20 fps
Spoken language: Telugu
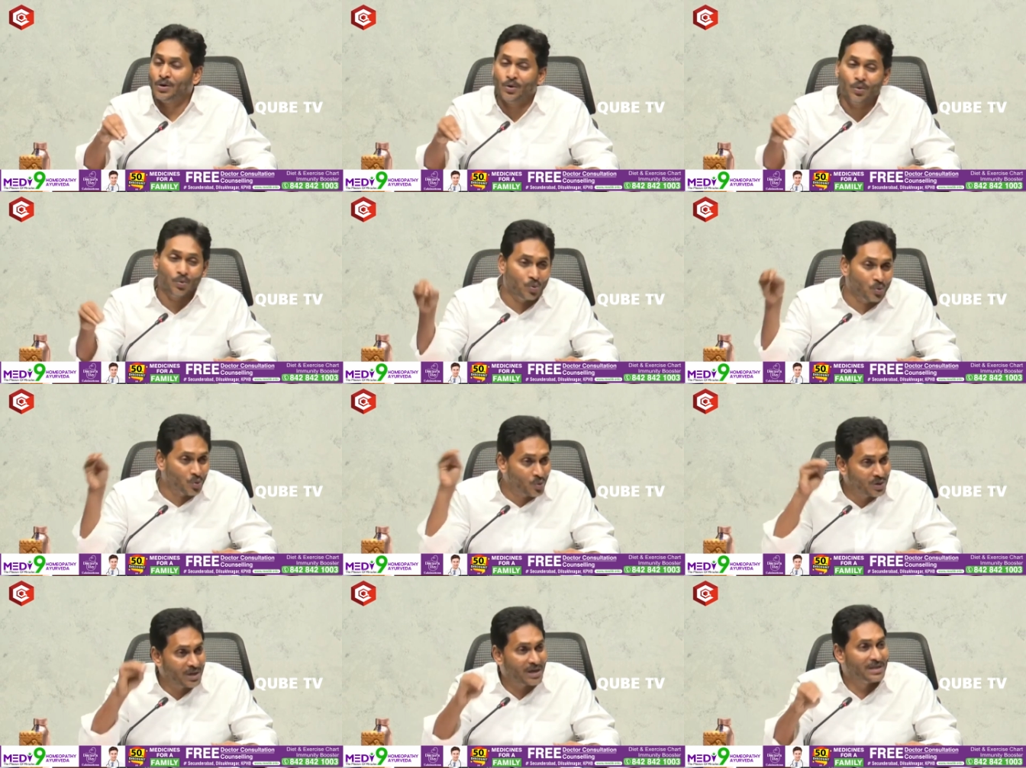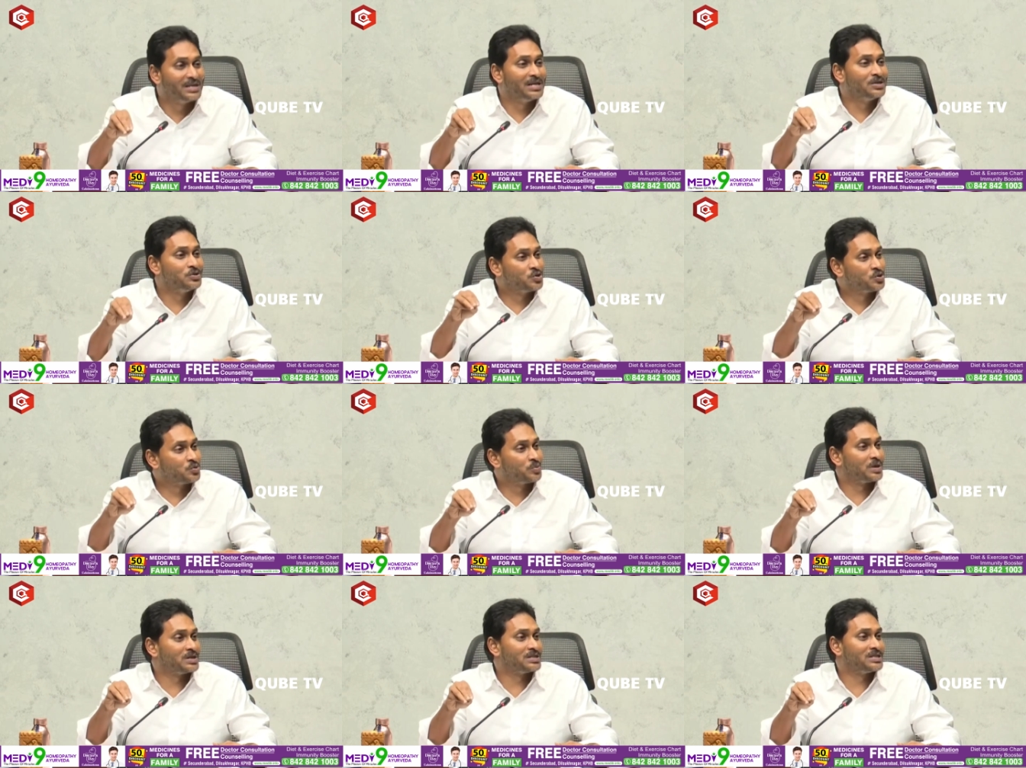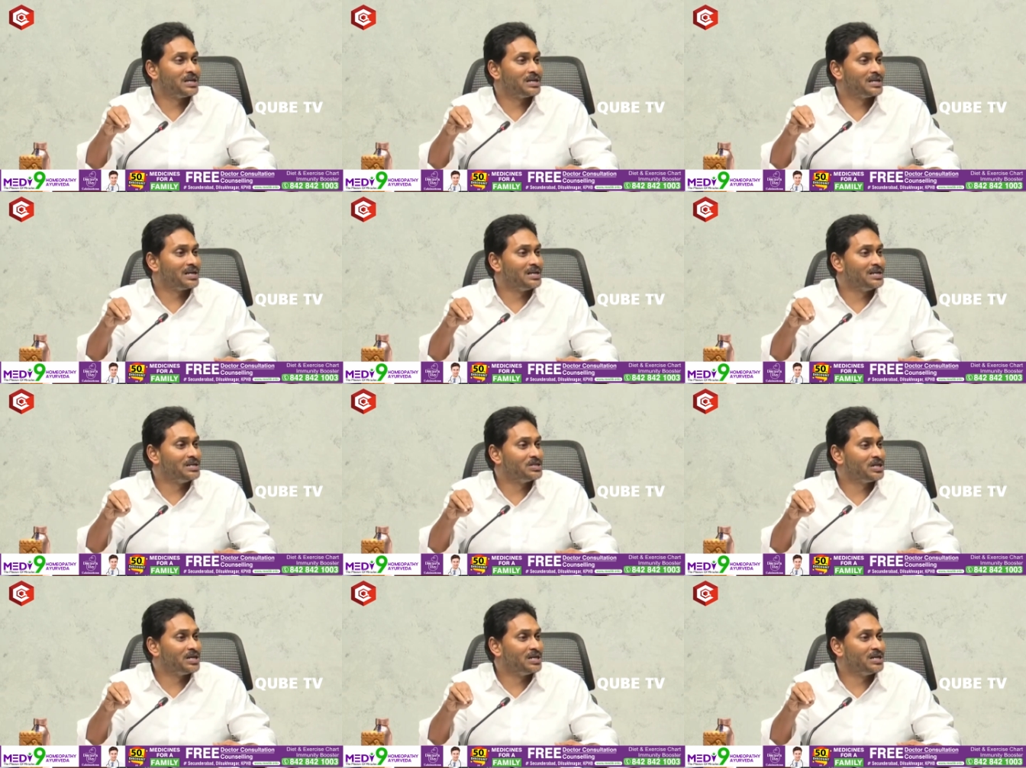నువ్వు కూడా అదే
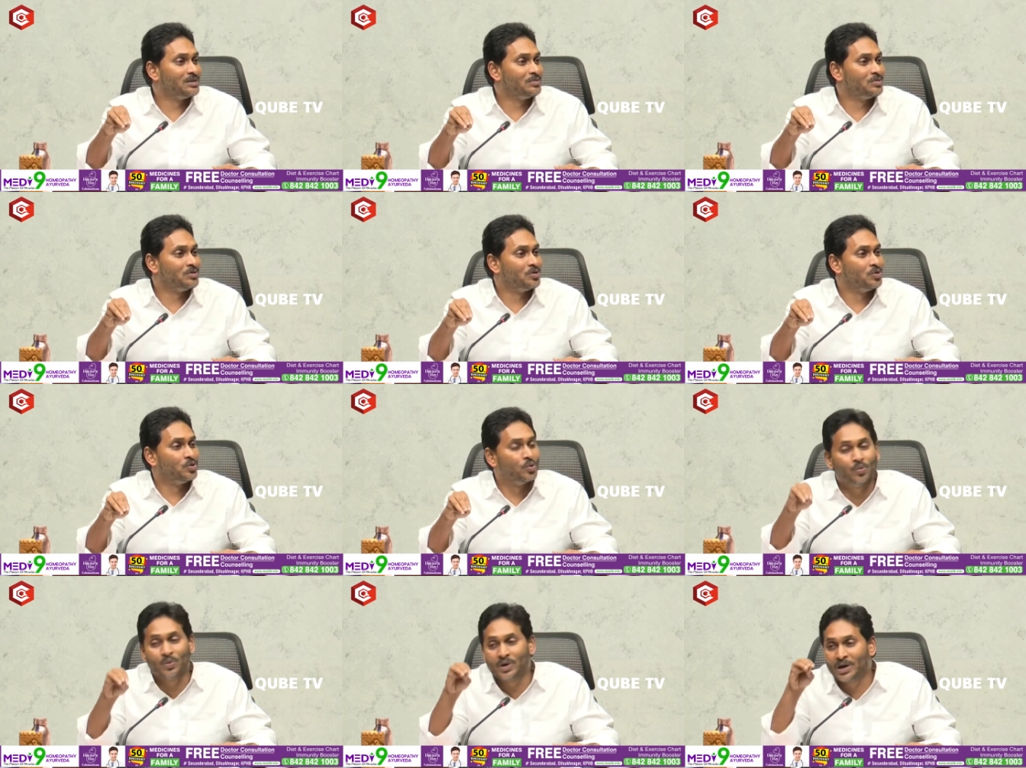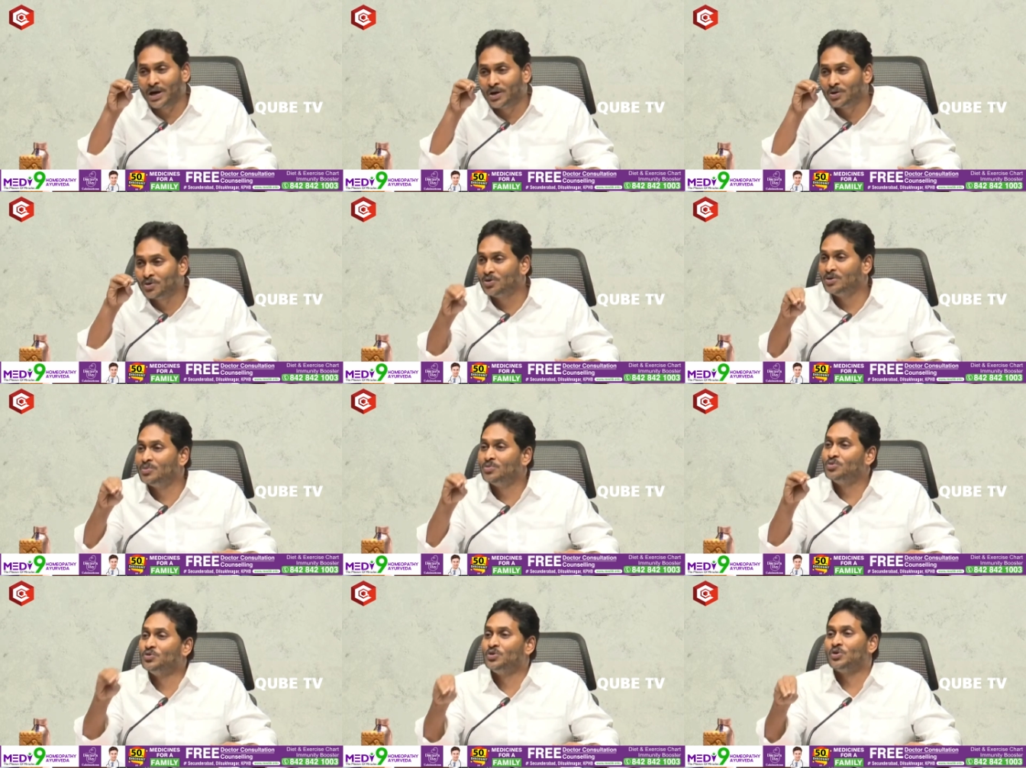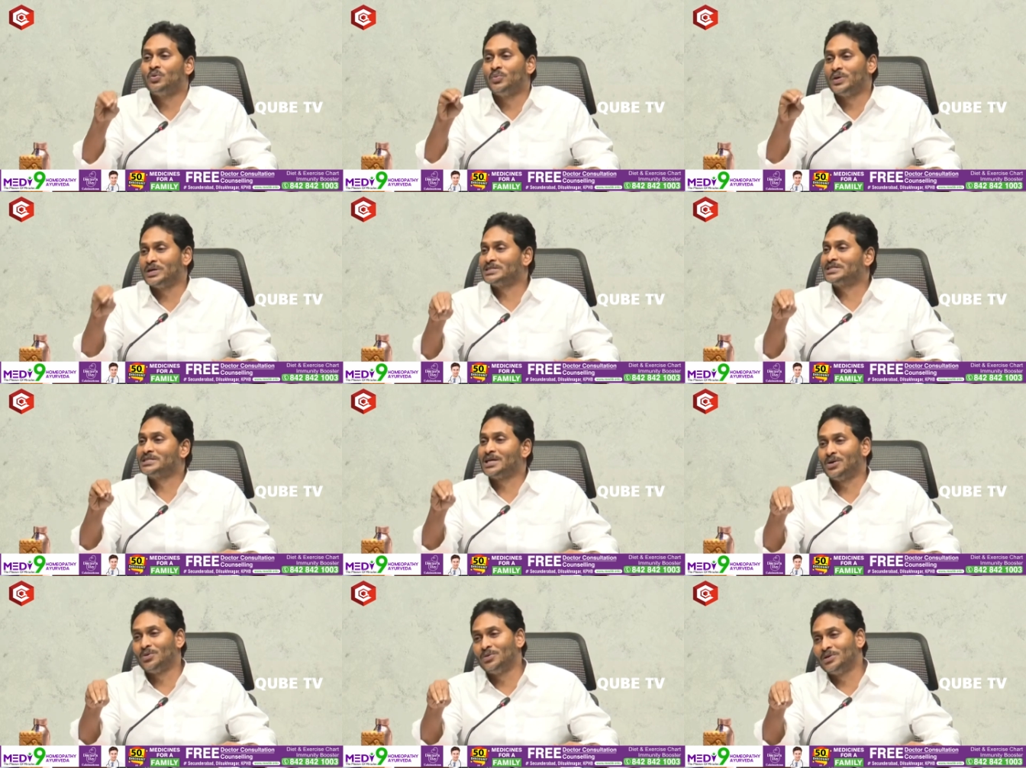దుష్ప్రచారాన్ని చేయడంలో నువ్వే అడుగులు ముందుకు
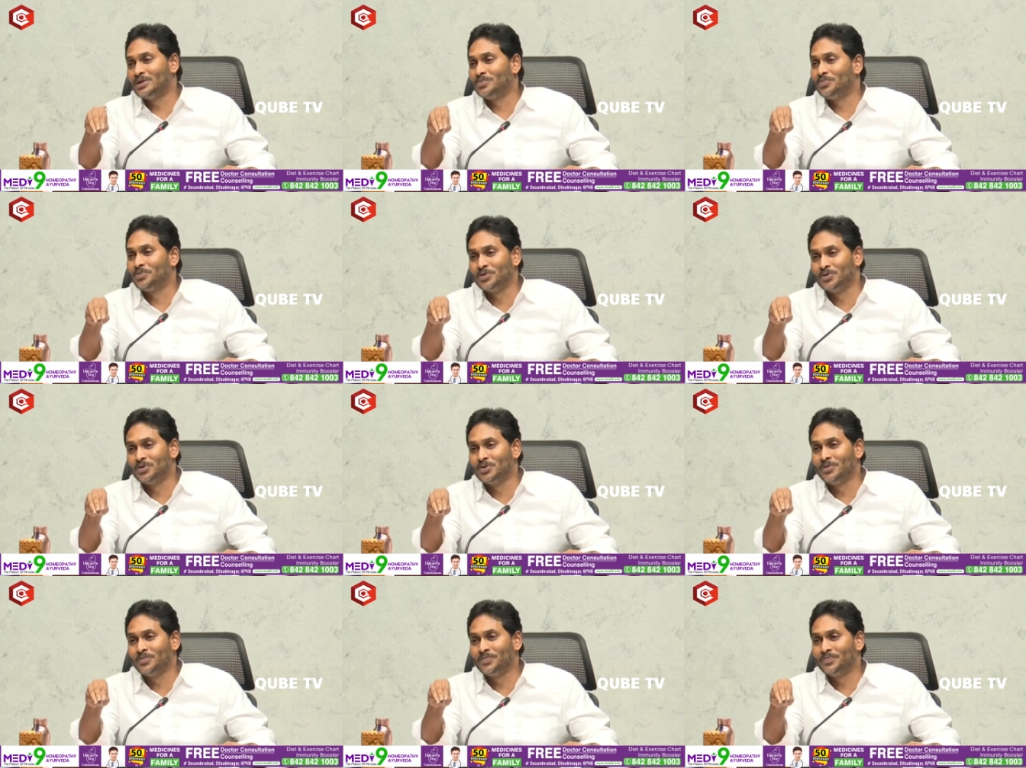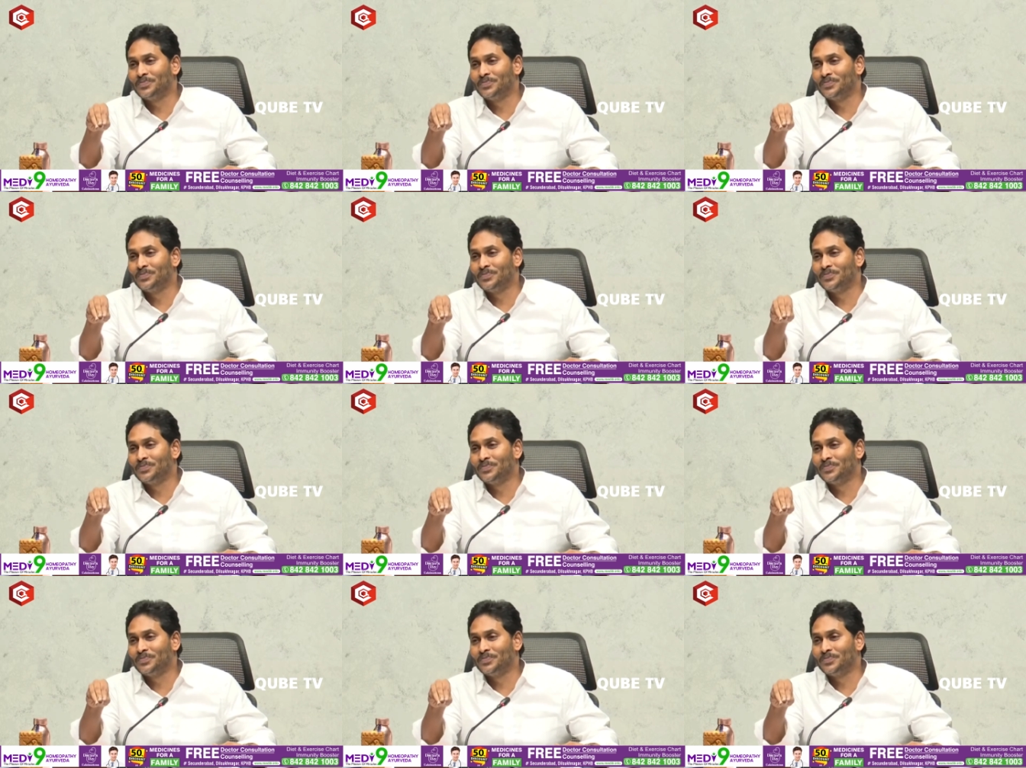వేస్తా ఉన్నప్పుడు